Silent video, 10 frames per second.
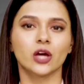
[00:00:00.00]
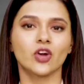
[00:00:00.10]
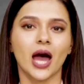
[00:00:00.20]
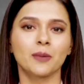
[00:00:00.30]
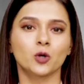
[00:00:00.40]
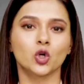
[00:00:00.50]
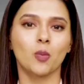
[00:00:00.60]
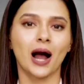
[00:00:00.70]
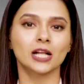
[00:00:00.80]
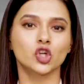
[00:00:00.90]
के रायपुर
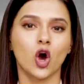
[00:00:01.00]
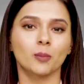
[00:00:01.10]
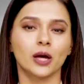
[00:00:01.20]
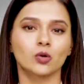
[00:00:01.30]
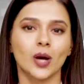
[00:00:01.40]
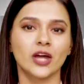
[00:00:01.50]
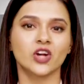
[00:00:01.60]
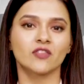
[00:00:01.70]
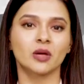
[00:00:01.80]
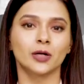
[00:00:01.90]
डोभाल चौक पर हुए
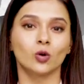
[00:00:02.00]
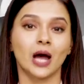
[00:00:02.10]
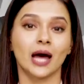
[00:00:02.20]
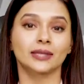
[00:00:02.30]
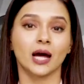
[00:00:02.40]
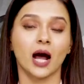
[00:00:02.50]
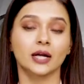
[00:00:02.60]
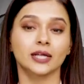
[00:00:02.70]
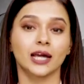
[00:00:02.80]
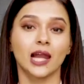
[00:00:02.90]
रवि बडोला
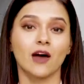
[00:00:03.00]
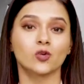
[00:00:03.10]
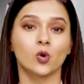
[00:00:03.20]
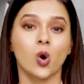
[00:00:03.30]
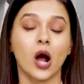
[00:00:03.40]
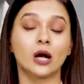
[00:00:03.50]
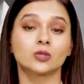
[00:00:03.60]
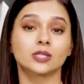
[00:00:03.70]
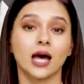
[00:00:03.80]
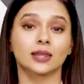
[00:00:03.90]
हत्याकांड के खिलाफ लोगों का
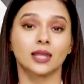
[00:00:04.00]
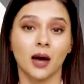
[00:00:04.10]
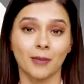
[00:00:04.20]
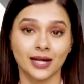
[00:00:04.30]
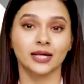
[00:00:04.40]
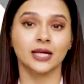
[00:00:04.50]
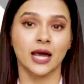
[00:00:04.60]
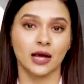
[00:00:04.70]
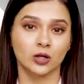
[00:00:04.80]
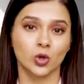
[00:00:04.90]
गुस्सा थमा नहीं
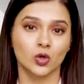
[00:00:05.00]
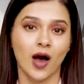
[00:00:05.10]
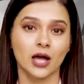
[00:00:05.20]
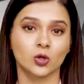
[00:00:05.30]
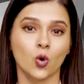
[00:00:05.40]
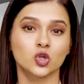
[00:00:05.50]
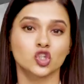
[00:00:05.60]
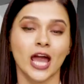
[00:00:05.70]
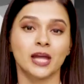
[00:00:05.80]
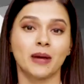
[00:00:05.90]
है गुरुवार को
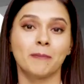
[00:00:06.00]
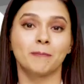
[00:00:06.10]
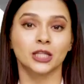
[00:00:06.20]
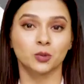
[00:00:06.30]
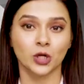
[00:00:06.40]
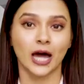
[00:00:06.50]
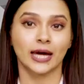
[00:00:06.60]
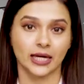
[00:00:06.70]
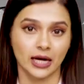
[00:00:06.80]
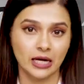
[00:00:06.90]
शहर में बंद
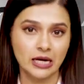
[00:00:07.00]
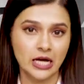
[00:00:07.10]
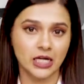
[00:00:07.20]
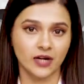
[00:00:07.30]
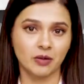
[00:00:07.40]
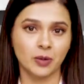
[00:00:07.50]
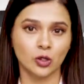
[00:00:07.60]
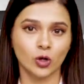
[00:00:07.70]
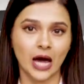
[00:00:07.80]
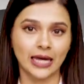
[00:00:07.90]
बुलाया गया रवि
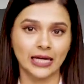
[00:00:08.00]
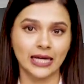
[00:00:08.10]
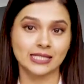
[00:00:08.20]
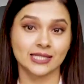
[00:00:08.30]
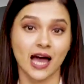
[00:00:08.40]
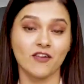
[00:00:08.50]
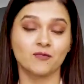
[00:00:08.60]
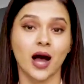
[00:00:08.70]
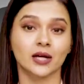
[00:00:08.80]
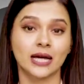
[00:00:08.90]
बडोला के लिए
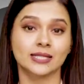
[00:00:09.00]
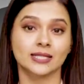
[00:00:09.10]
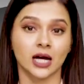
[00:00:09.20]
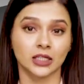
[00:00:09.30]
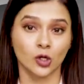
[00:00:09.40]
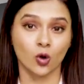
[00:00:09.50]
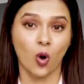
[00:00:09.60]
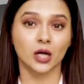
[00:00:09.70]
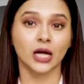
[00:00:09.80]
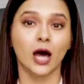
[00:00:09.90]
इंसाफ मांग रहे संगठनों
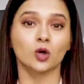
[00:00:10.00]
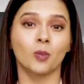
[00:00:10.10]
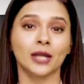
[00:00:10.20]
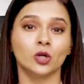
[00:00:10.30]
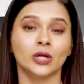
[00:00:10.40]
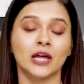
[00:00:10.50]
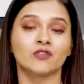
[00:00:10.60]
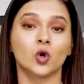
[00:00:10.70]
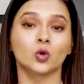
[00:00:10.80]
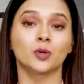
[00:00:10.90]
और कारोबारियों ने विरोध